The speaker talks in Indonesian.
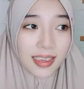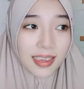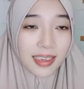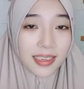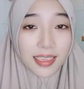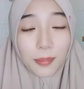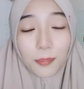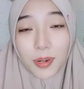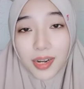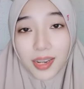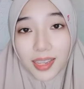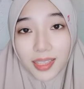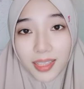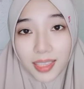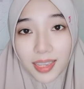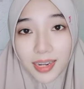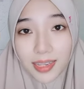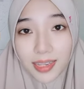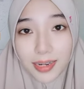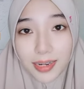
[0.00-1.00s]
yang
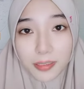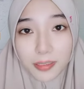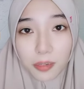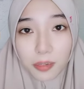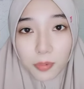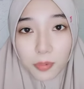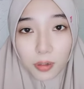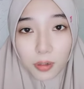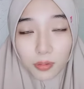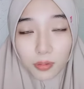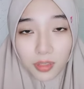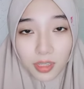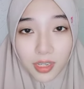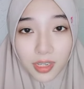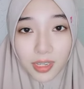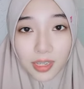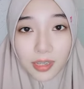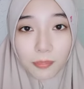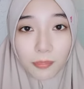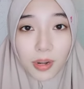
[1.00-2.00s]
mendekatkan diri sama Allah
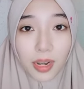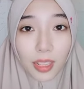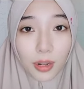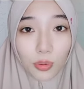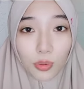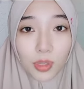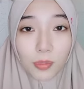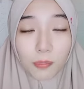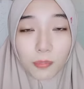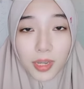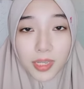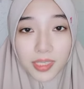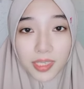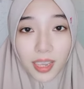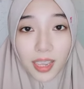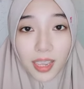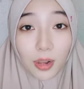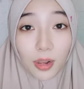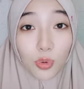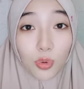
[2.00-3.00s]
melalui
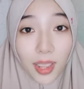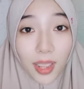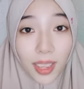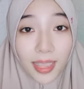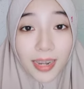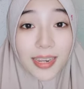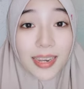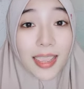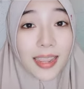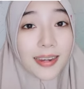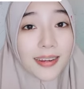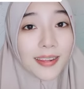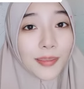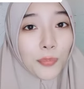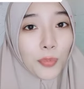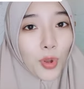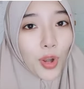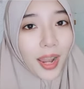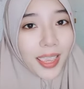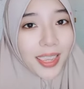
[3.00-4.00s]
membaca Al-Quran dan
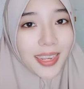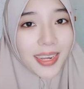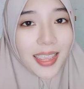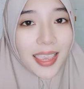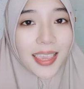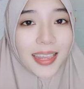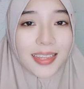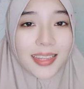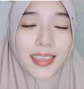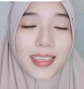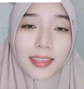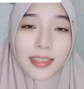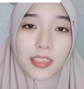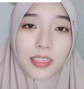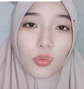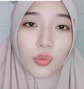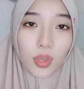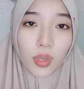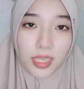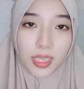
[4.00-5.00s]
dimulai dari
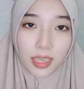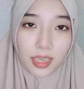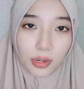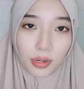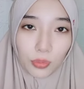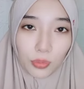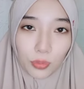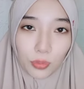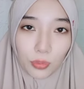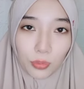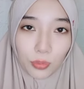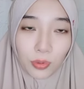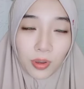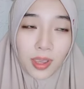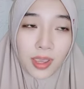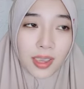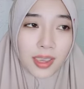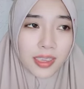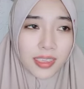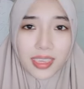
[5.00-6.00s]
Yasin Wakiyah dulu.
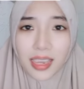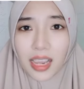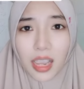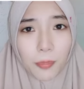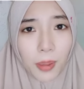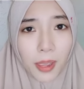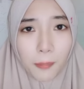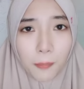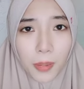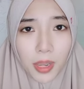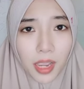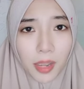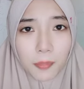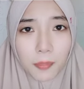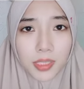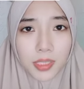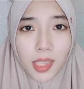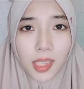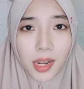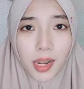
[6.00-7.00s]
Ya nggak apa-apa, nggak
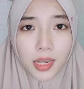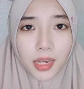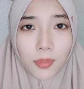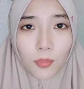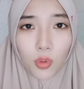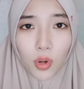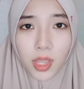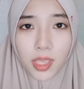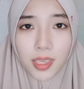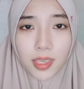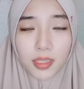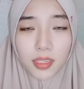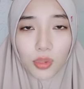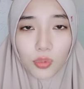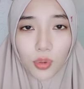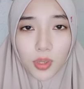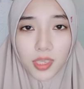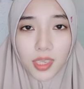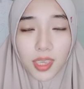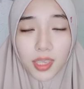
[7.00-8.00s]
masalah dimulai Yasin
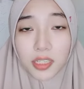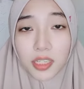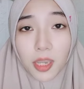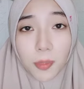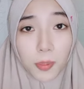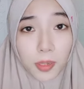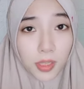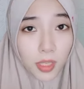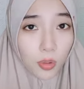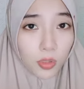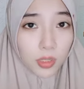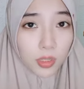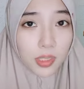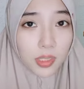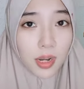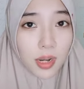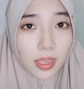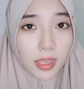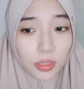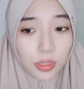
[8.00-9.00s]
Wakiyah. Siapa tahu
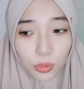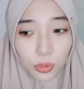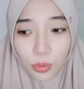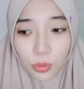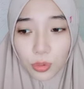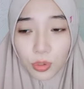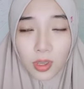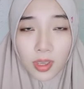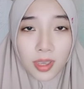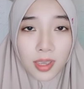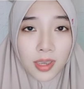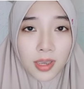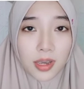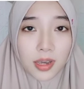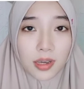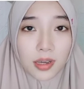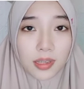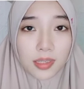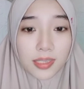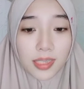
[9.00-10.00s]
setelah itu
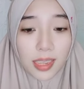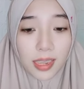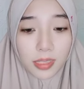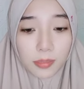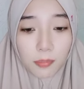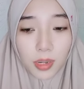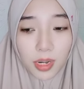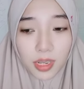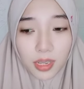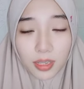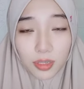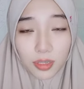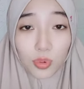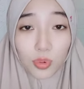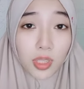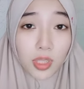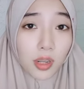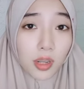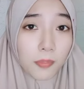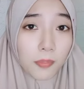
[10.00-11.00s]
eh, saat mereka
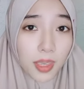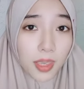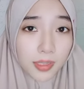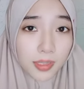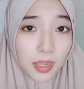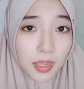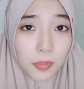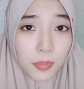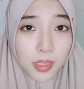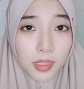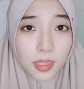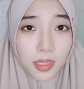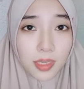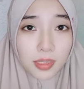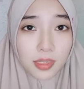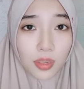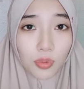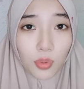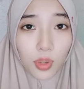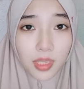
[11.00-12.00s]
sudah terbiasa baca
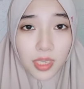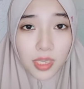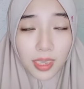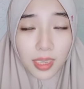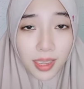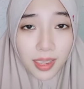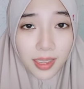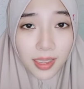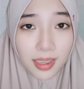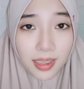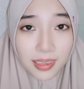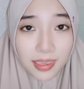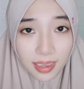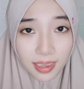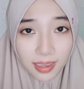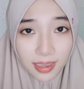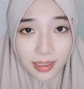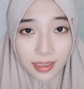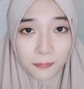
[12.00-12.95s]
Yasin Wakiyah, ya